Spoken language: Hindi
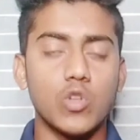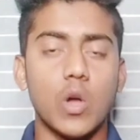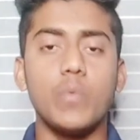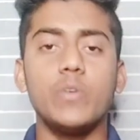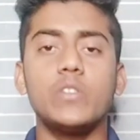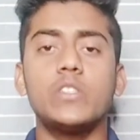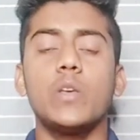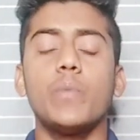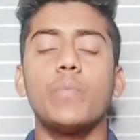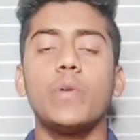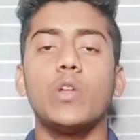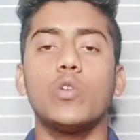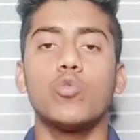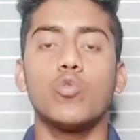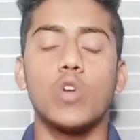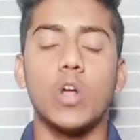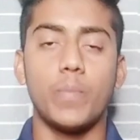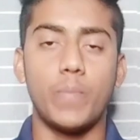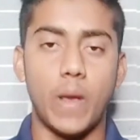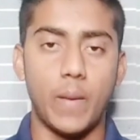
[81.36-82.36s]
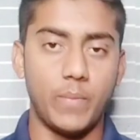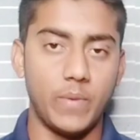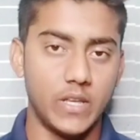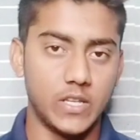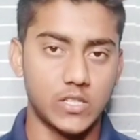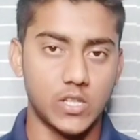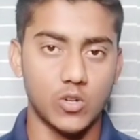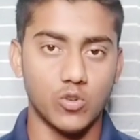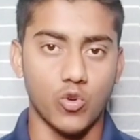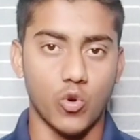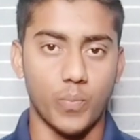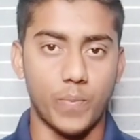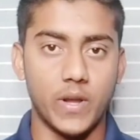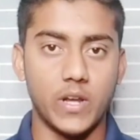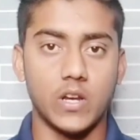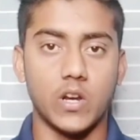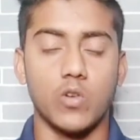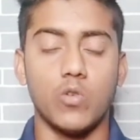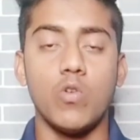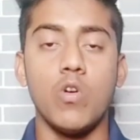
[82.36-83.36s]
तो अभी सिंपली गूगल पे एप्लीकेशन को
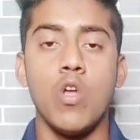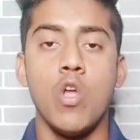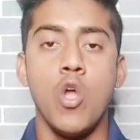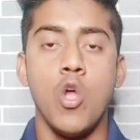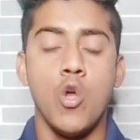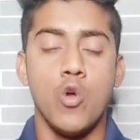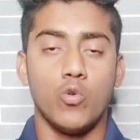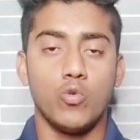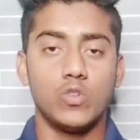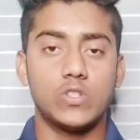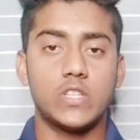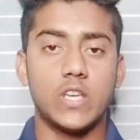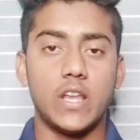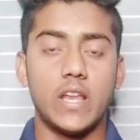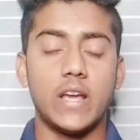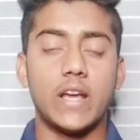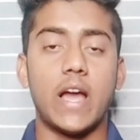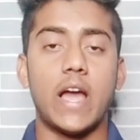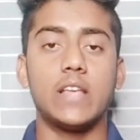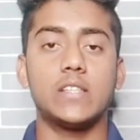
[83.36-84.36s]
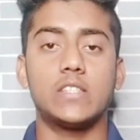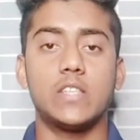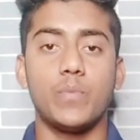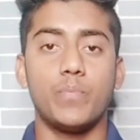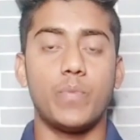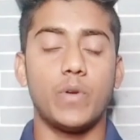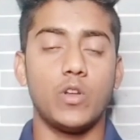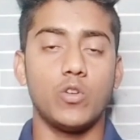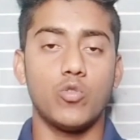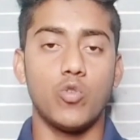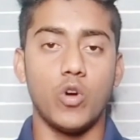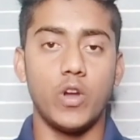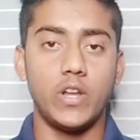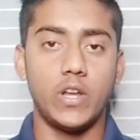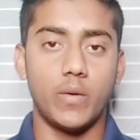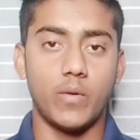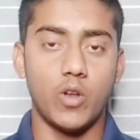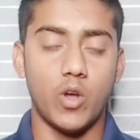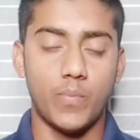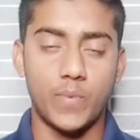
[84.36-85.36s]
ओपन करो उसके लिए गाइस सिंपली गो इन
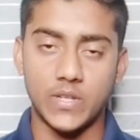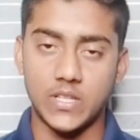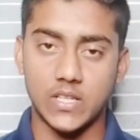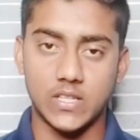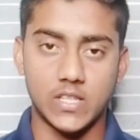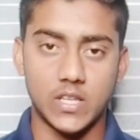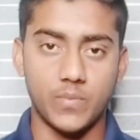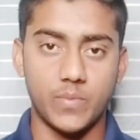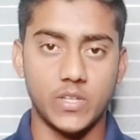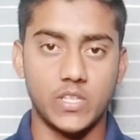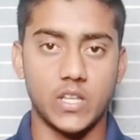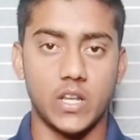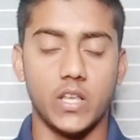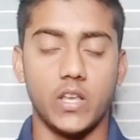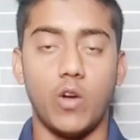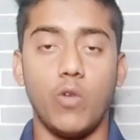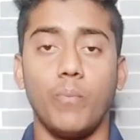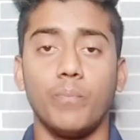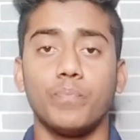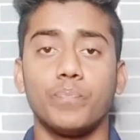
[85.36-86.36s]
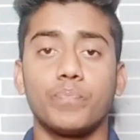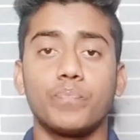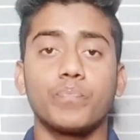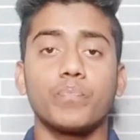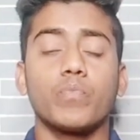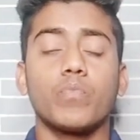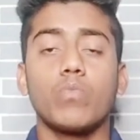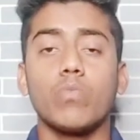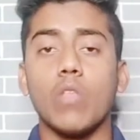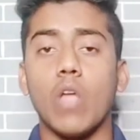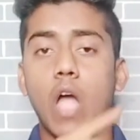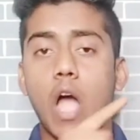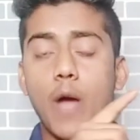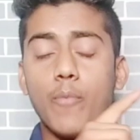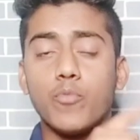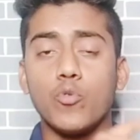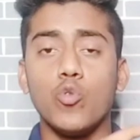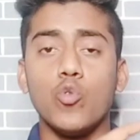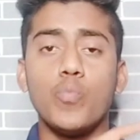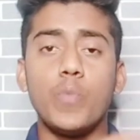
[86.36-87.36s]
डेवलपर सेक्शन पे चले जाओ
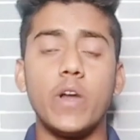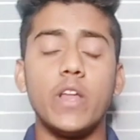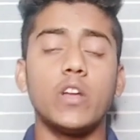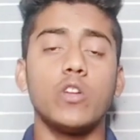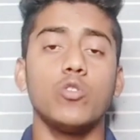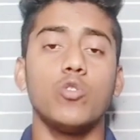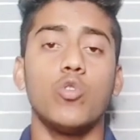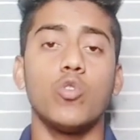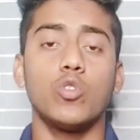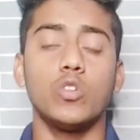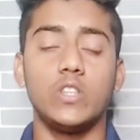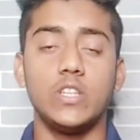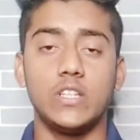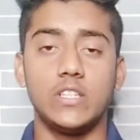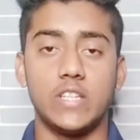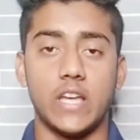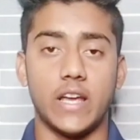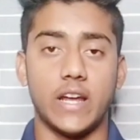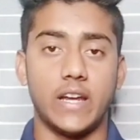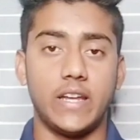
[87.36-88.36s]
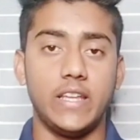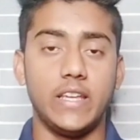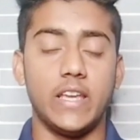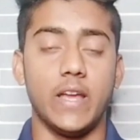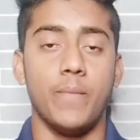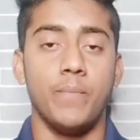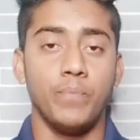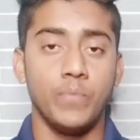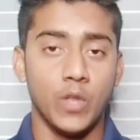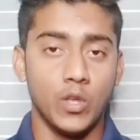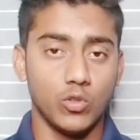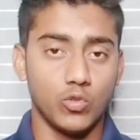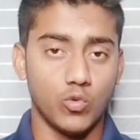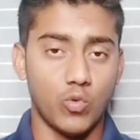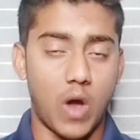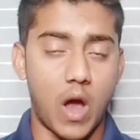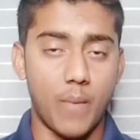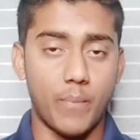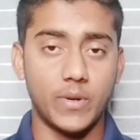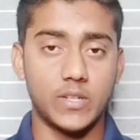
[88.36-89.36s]
आपको ऊपर एक लोगो दिख जाएगा ठीक है तो
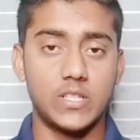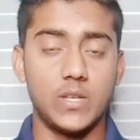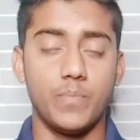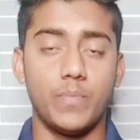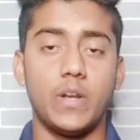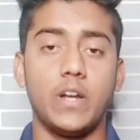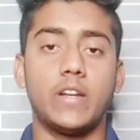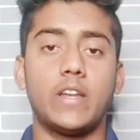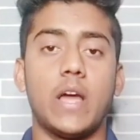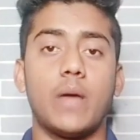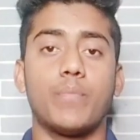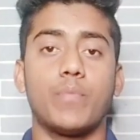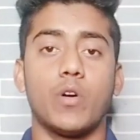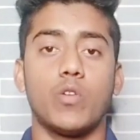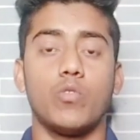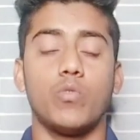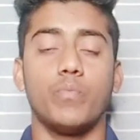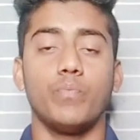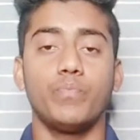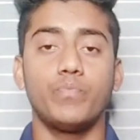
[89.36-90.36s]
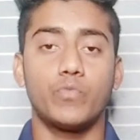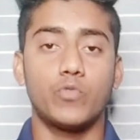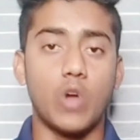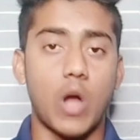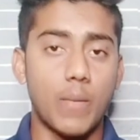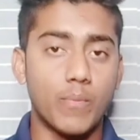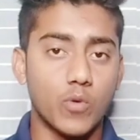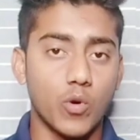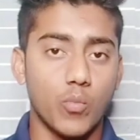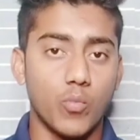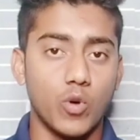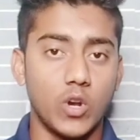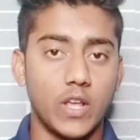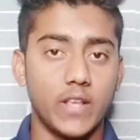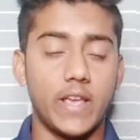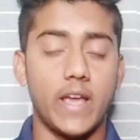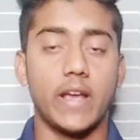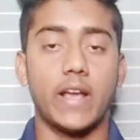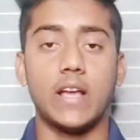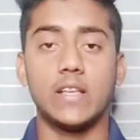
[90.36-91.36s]
वहां पर सिंपली टैप करो तो आपको
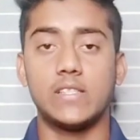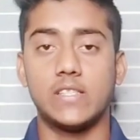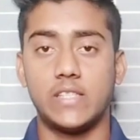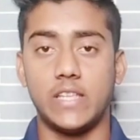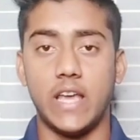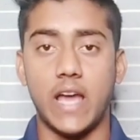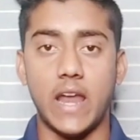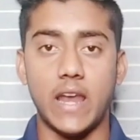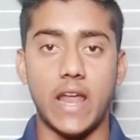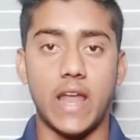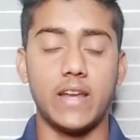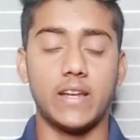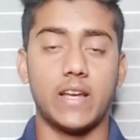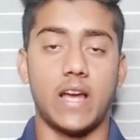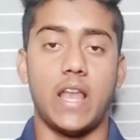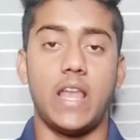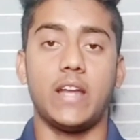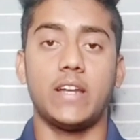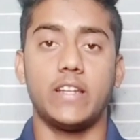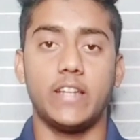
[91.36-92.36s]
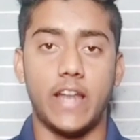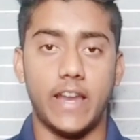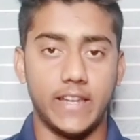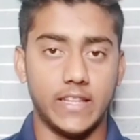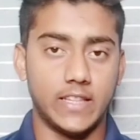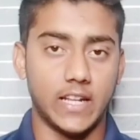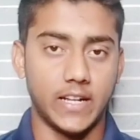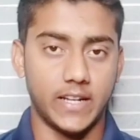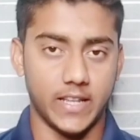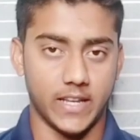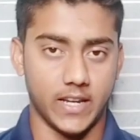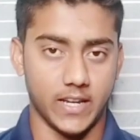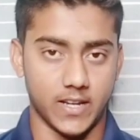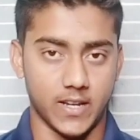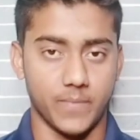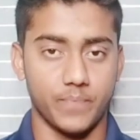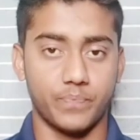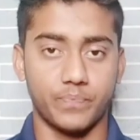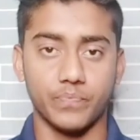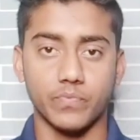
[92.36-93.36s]
बोला जाएगा शेयर एंड कलेक्ट नैनीतल टिकट